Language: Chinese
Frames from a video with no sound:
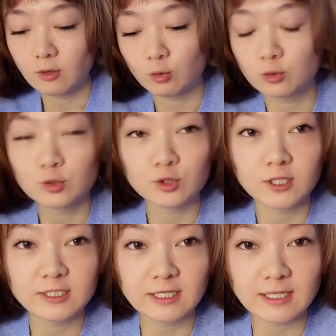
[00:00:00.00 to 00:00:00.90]
我就觉得
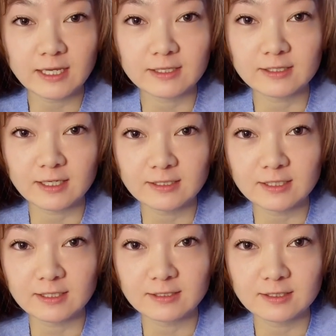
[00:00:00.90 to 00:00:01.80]
现在的年轻
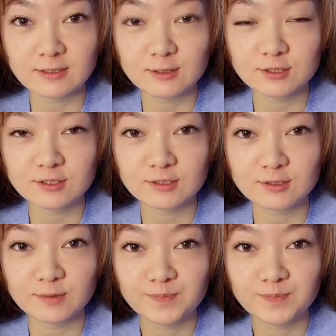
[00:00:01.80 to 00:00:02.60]
人真的是，